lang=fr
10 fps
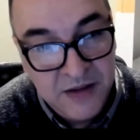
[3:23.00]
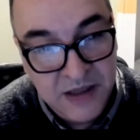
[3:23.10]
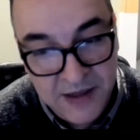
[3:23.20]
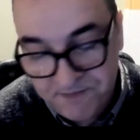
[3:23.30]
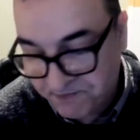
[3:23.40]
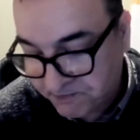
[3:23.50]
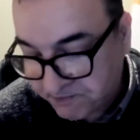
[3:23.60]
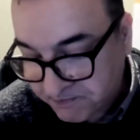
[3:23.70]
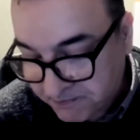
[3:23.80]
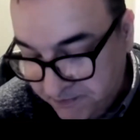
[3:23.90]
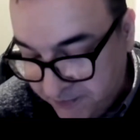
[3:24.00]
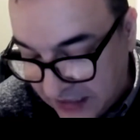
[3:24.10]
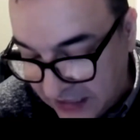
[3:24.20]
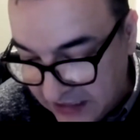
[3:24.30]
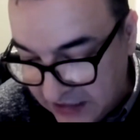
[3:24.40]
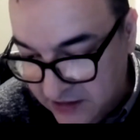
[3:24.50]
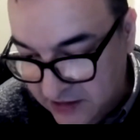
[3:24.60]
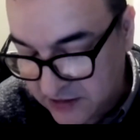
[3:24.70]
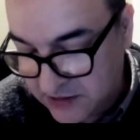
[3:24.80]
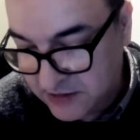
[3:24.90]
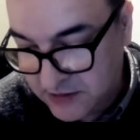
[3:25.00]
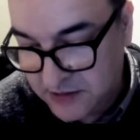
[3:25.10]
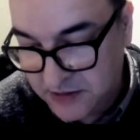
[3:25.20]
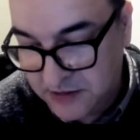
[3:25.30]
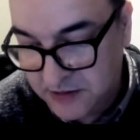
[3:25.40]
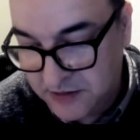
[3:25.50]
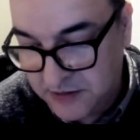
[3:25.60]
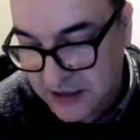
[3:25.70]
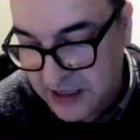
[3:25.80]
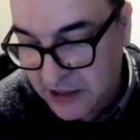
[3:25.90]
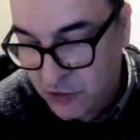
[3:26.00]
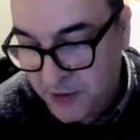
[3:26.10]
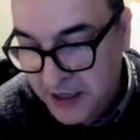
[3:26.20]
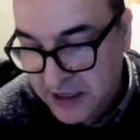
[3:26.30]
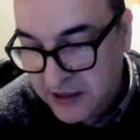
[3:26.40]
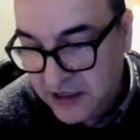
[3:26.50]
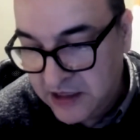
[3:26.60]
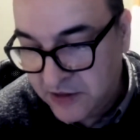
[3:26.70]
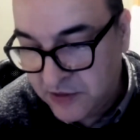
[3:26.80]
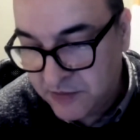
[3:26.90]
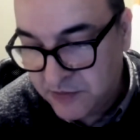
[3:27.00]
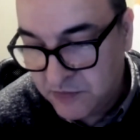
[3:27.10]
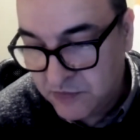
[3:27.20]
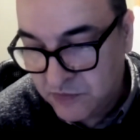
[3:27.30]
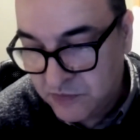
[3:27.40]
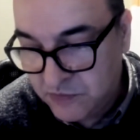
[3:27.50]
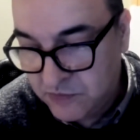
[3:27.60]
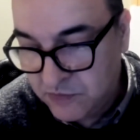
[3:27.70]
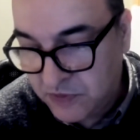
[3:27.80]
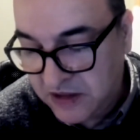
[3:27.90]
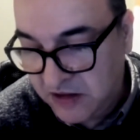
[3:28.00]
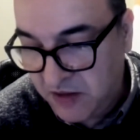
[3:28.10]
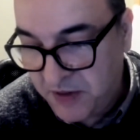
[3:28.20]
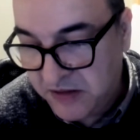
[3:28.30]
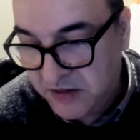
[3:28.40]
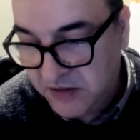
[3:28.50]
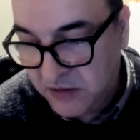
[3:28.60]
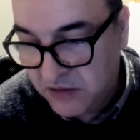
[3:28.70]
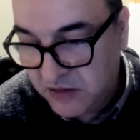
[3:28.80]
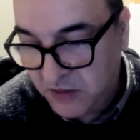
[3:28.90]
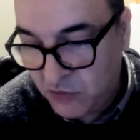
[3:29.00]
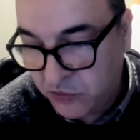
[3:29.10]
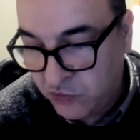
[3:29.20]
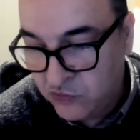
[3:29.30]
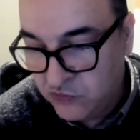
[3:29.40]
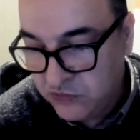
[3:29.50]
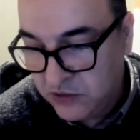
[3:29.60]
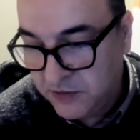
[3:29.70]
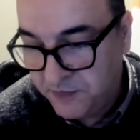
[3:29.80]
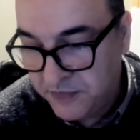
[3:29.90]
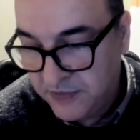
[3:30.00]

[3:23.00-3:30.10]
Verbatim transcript: Voilà. Et euh, alors, et euh, ce qui s'est passé, c'est en seconde.